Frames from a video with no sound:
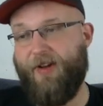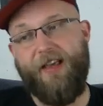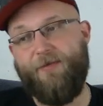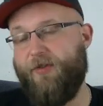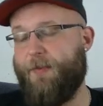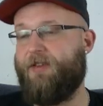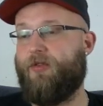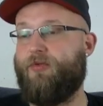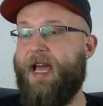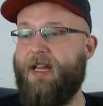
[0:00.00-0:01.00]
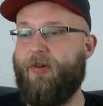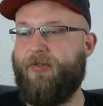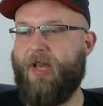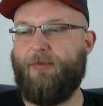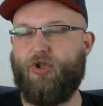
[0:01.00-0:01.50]
Vielleicht wissen wir zur
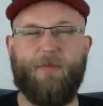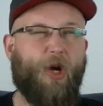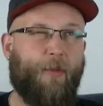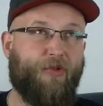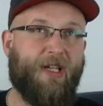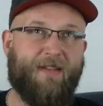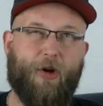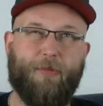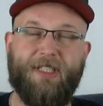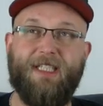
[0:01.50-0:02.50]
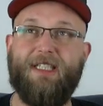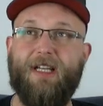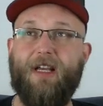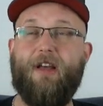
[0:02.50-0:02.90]
Grinding-Ausgabe schon mehr, obwohl das glaube ich nicht,